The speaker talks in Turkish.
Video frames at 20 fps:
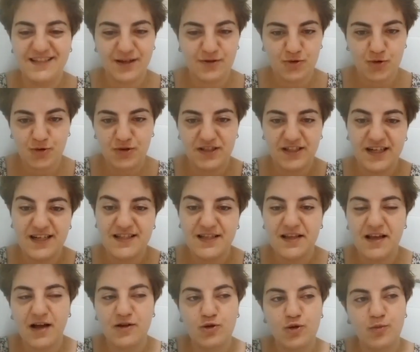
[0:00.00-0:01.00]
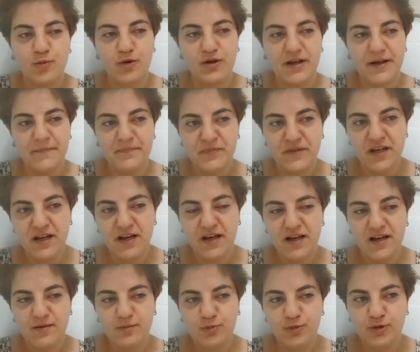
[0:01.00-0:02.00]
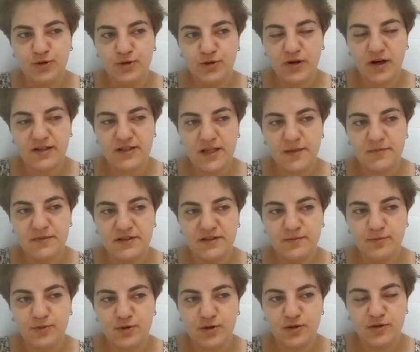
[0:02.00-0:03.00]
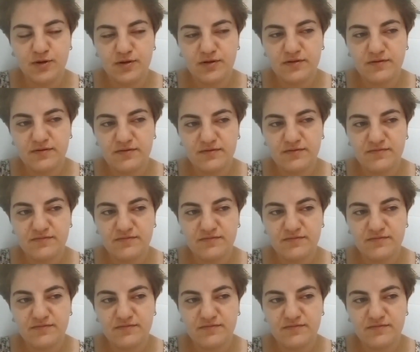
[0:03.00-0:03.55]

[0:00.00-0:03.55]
girsek çok gireriz de yani çok böyle bu adamın bu